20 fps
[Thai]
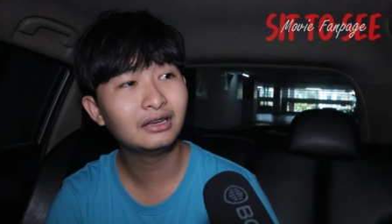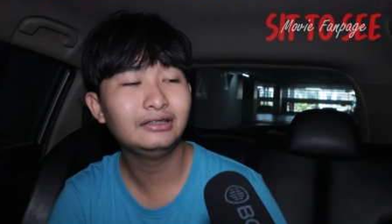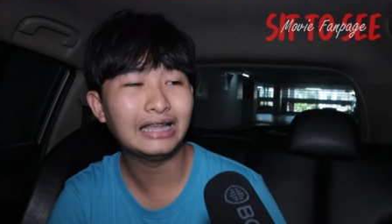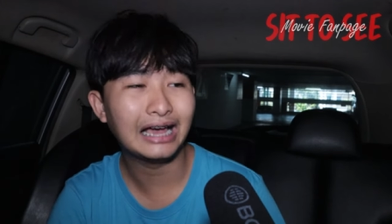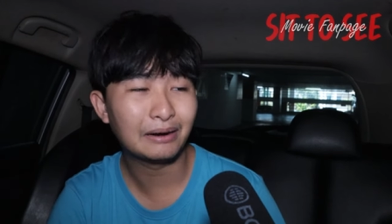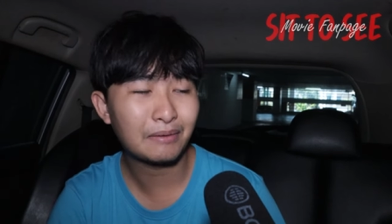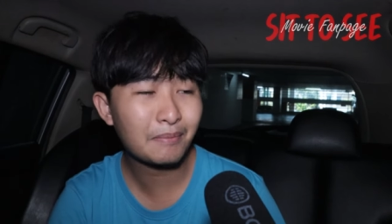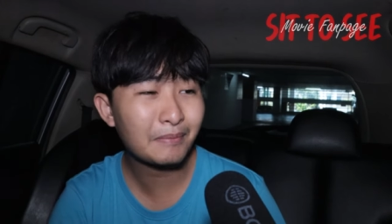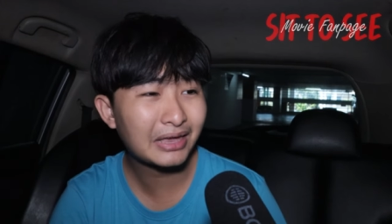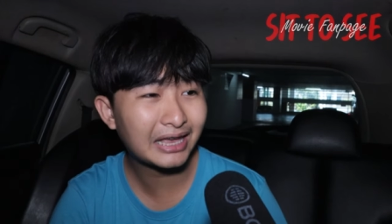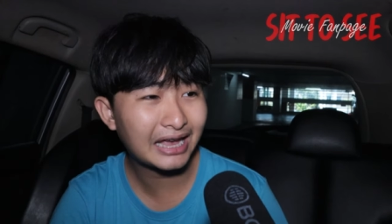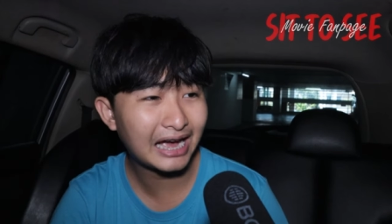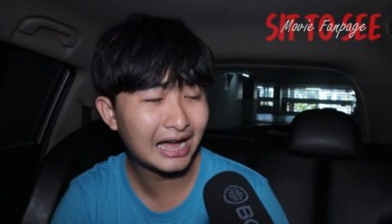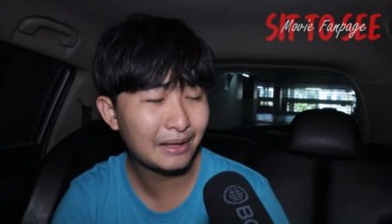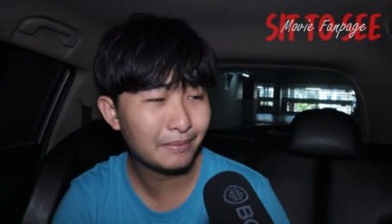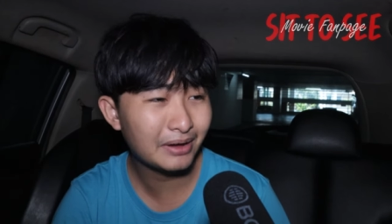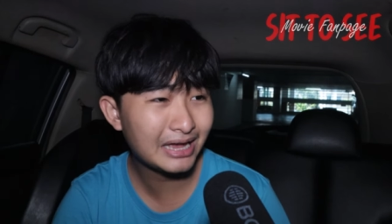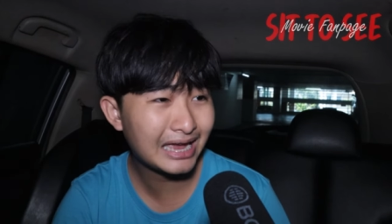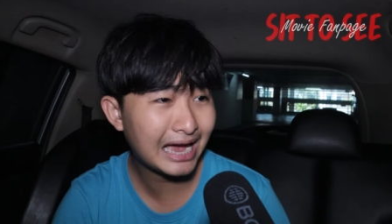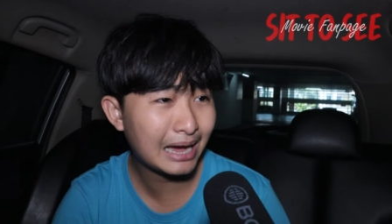หนังมันมีกา
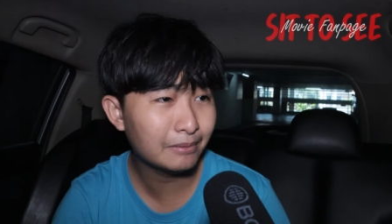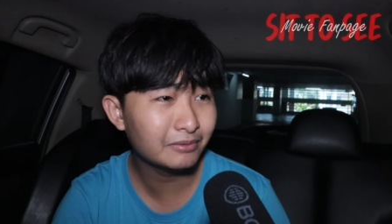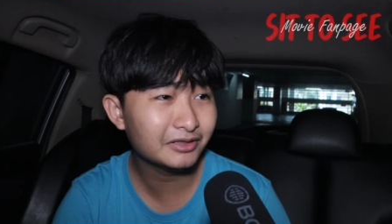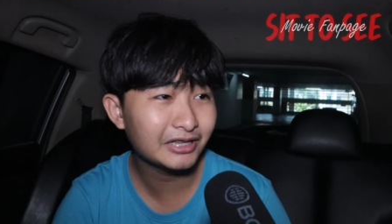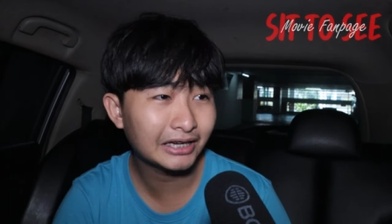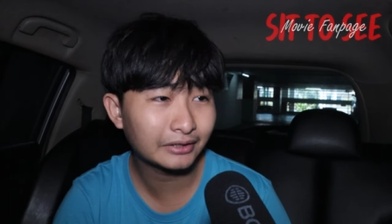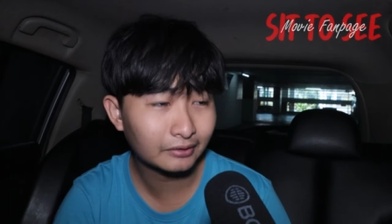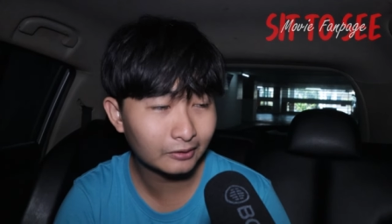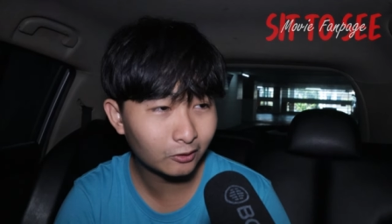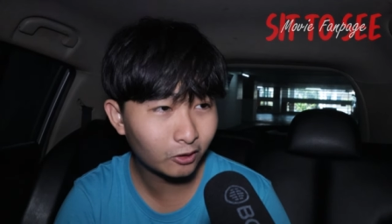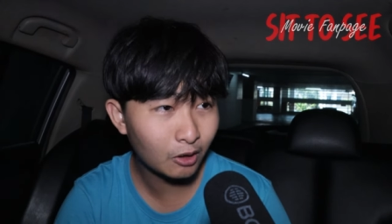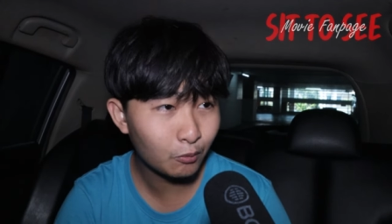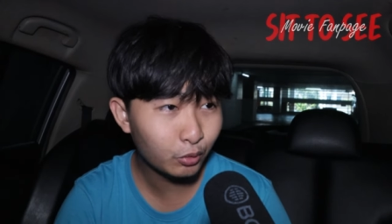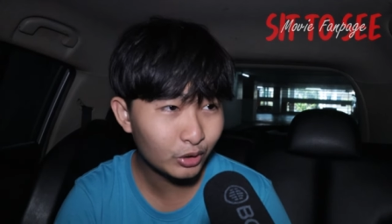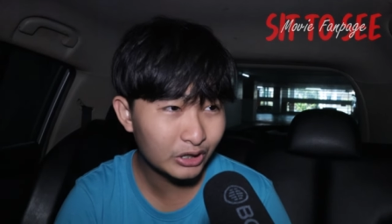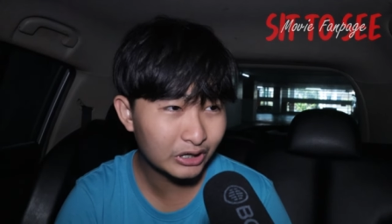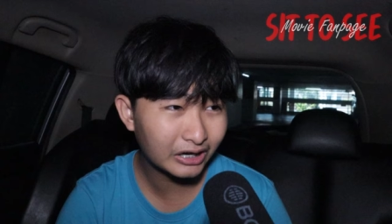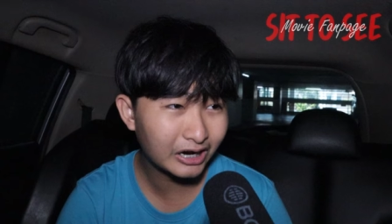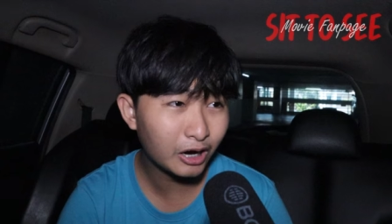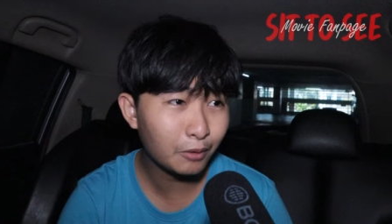รพยายามใส่ตัวละคร
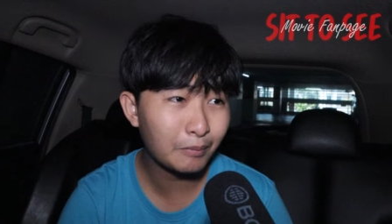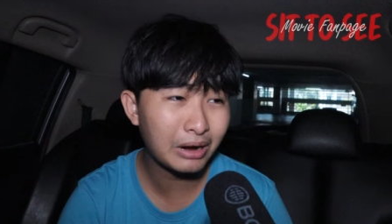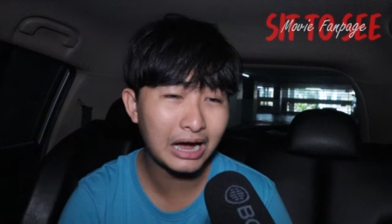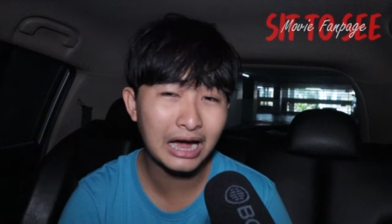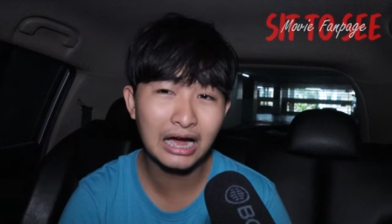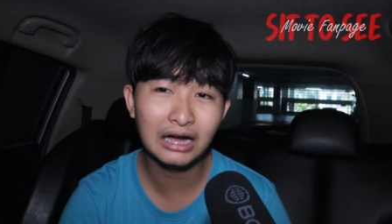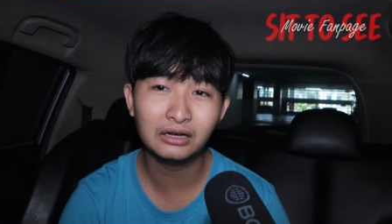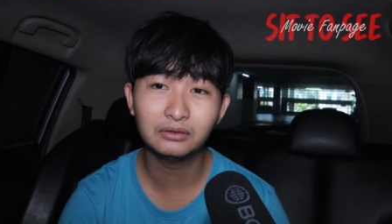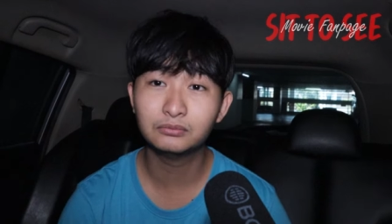ผู้หญิงเข้ามา